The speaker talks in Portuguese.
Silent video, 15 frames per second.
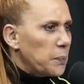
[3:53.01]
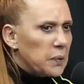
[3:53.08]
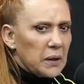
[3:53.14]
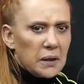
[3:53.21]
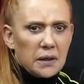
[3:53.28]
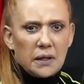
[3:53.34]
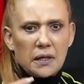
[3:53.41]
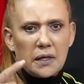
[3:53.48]
para
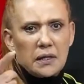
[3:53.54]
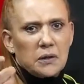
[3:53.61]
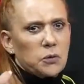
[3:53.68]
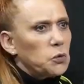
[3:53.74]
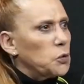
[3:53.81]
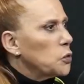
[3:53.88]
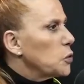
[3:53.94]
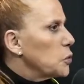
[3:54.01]
que
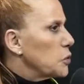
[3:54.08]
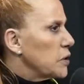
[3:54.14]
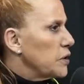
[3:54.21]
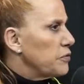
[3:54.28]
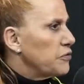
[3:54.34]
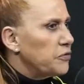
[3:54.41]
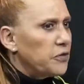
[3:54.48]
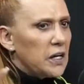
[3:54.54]
cantou, que
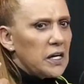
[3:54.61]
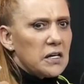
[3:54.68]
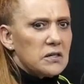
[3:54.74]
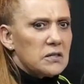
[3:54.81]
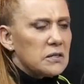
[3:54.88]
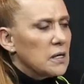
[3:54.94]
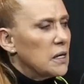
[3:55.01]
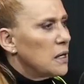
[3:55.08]
fez.